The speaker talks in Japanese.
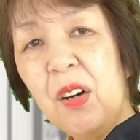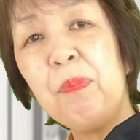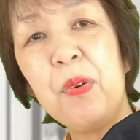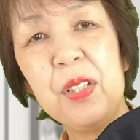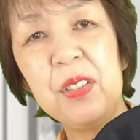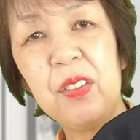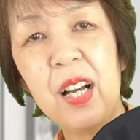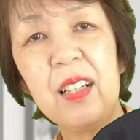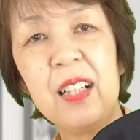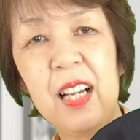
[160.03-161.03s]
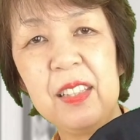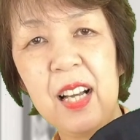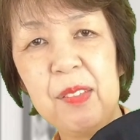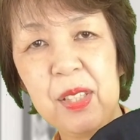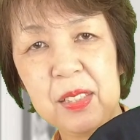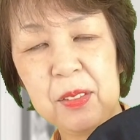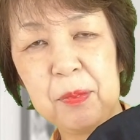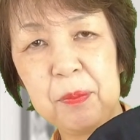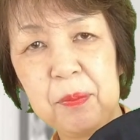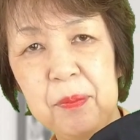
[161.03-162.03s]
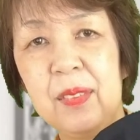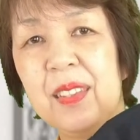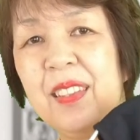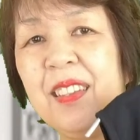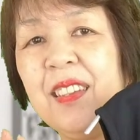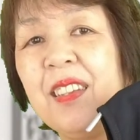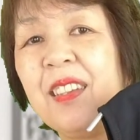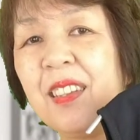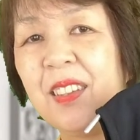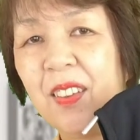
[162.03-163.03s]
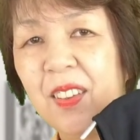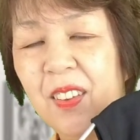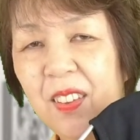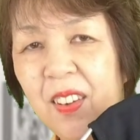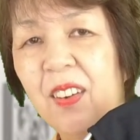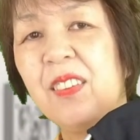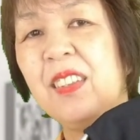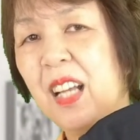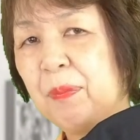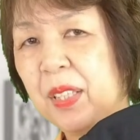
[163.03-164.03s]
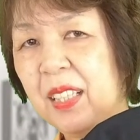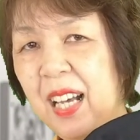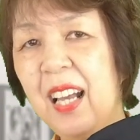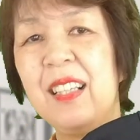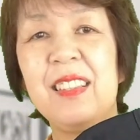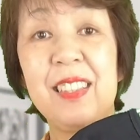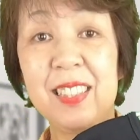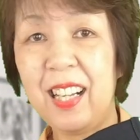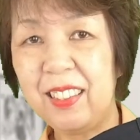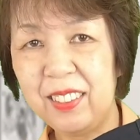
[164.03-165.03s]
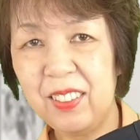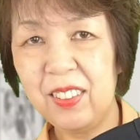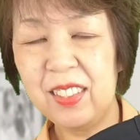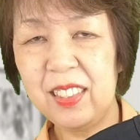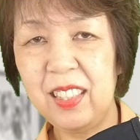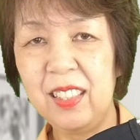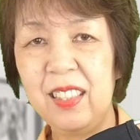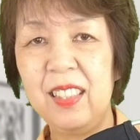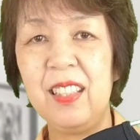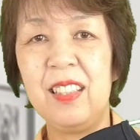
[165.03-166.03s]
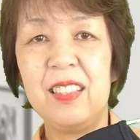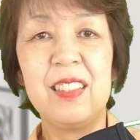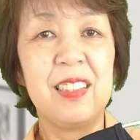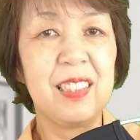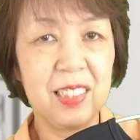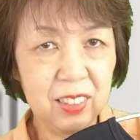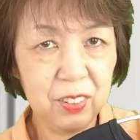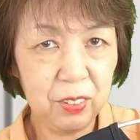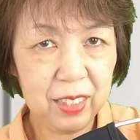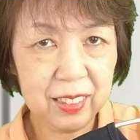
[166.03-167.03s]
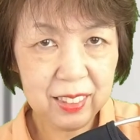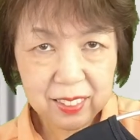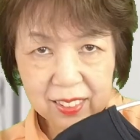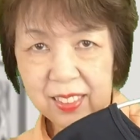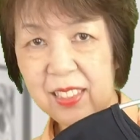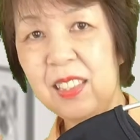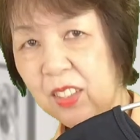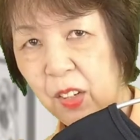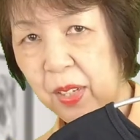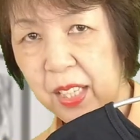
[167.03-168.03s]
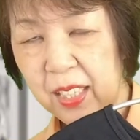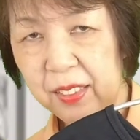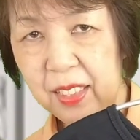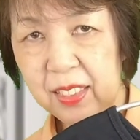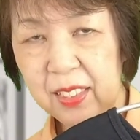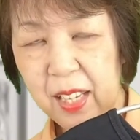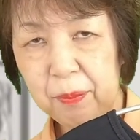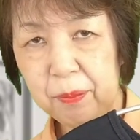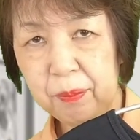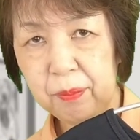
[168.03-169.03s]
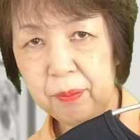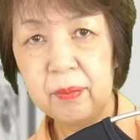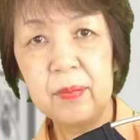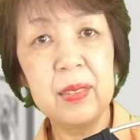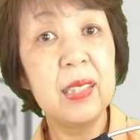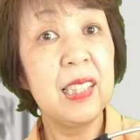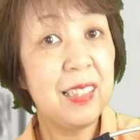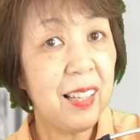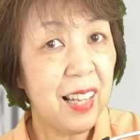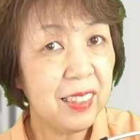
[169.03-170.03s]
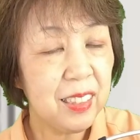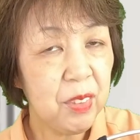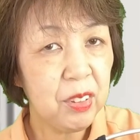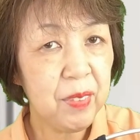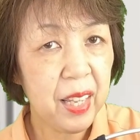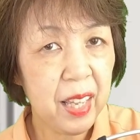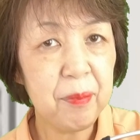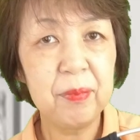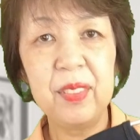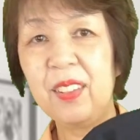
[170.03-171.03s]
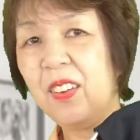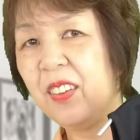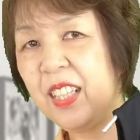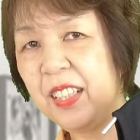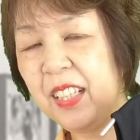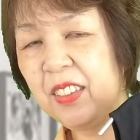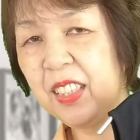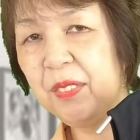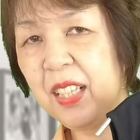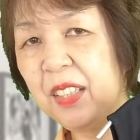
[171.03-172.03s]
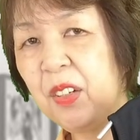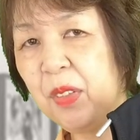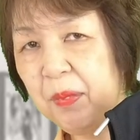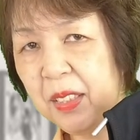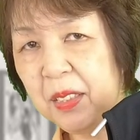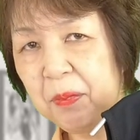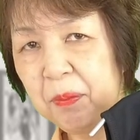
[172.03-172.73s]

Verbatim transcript: のポイントが書いてありますそこを船ーが着用し、突っ込んだり、突っ込まなかったりして、着た感じも踏まえ、コーディネートしてみたいと思いま